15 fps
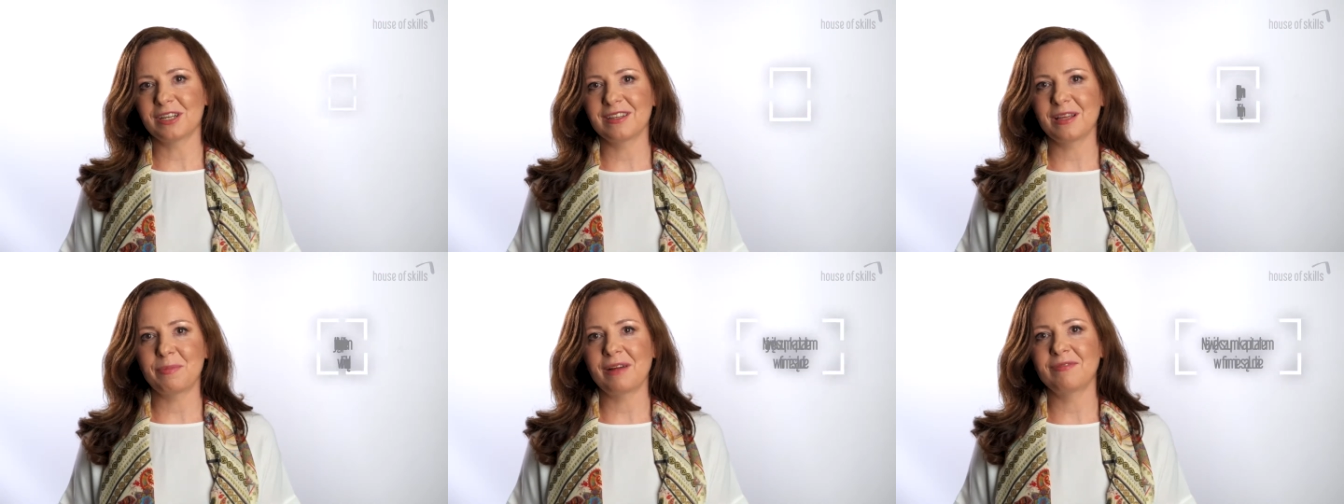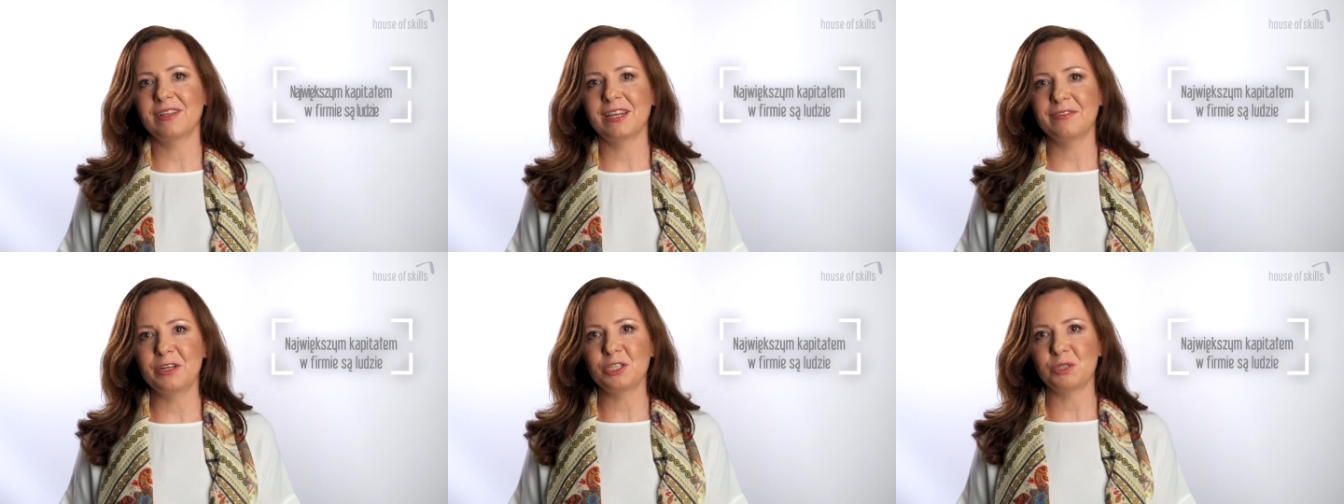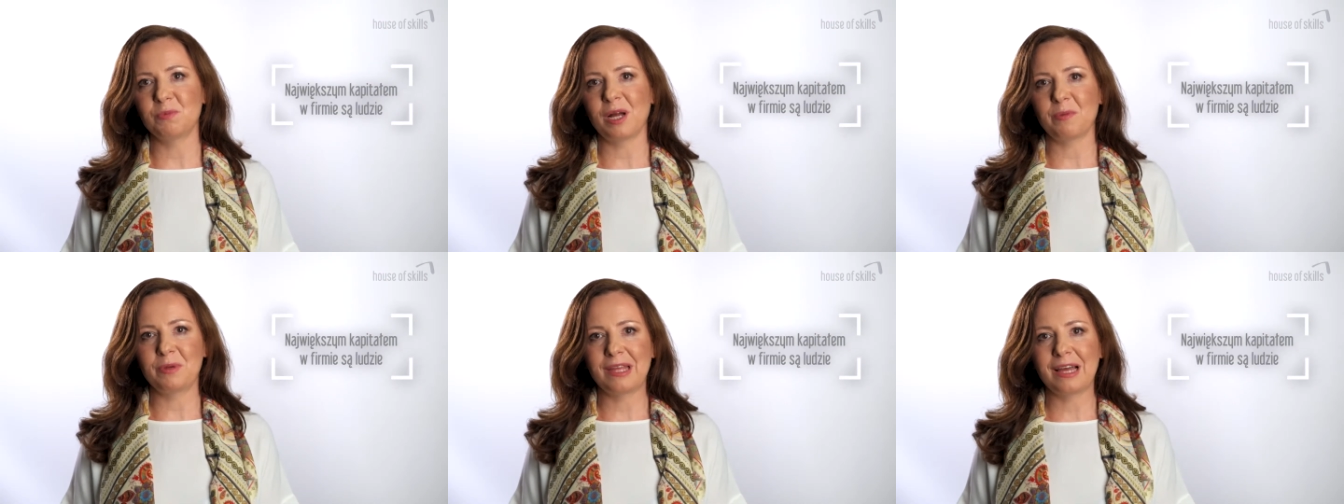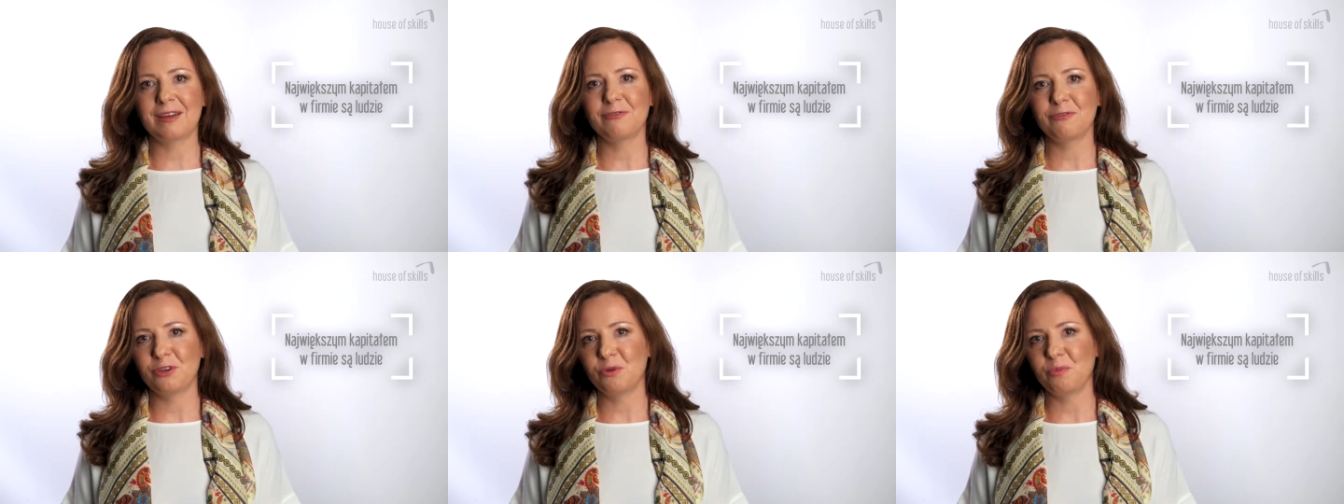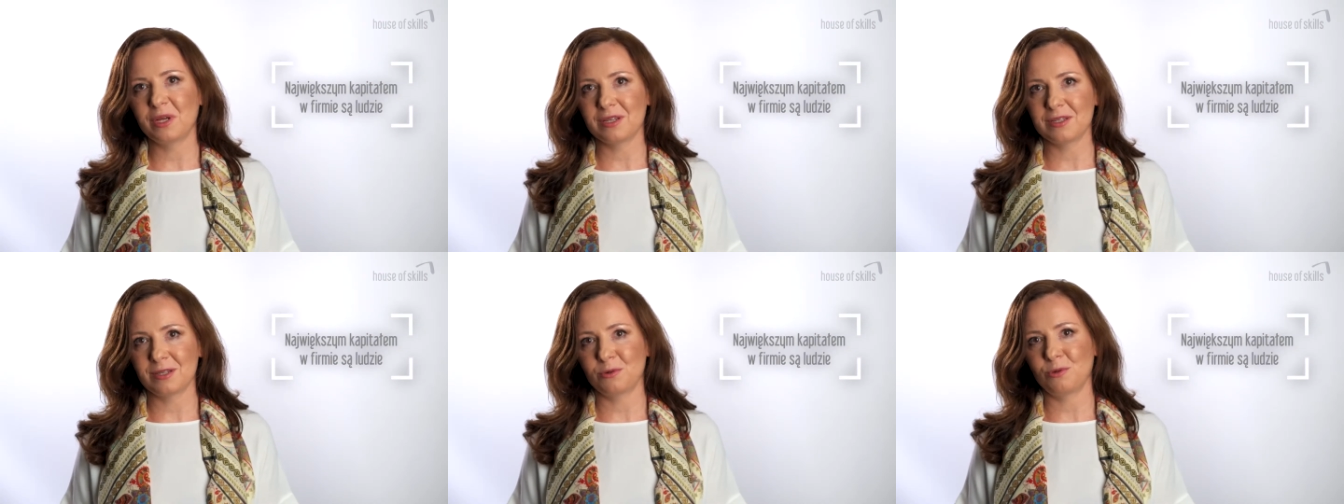że tak naprawdę największym kapitałem w
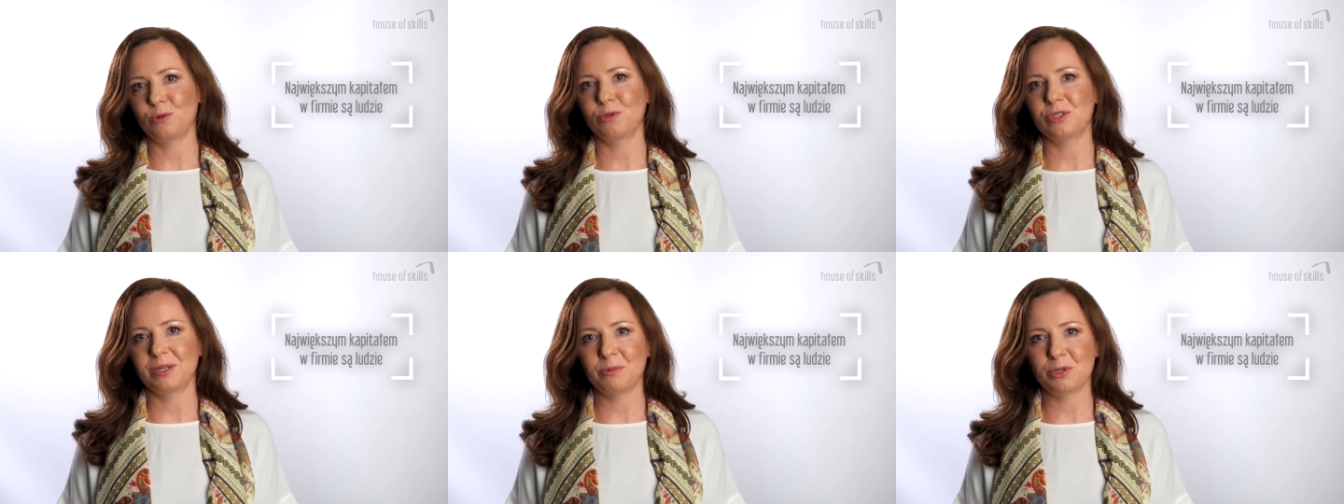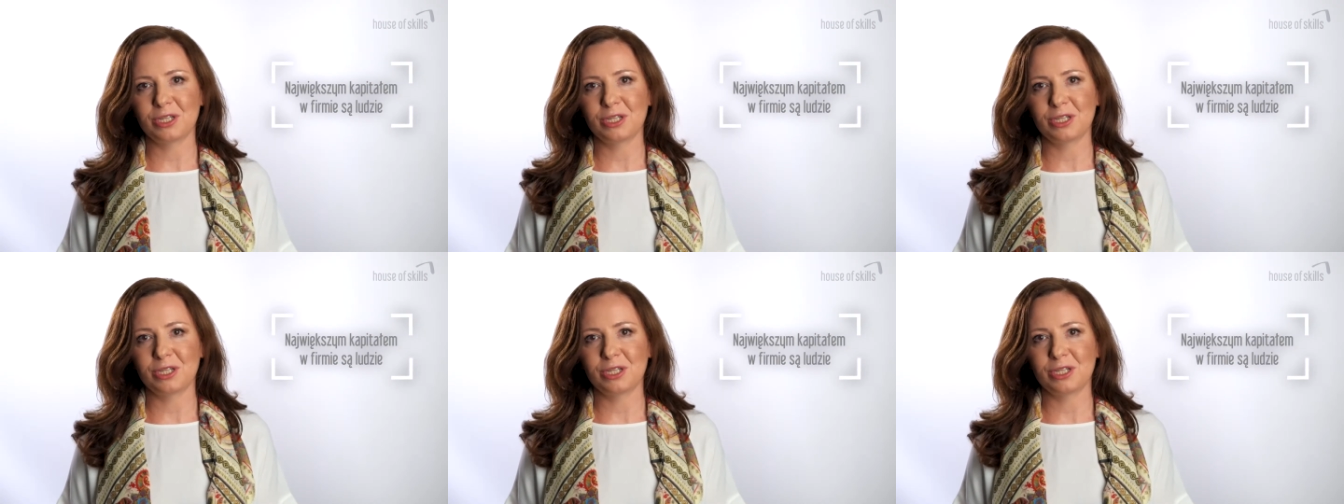firmie są ludzie.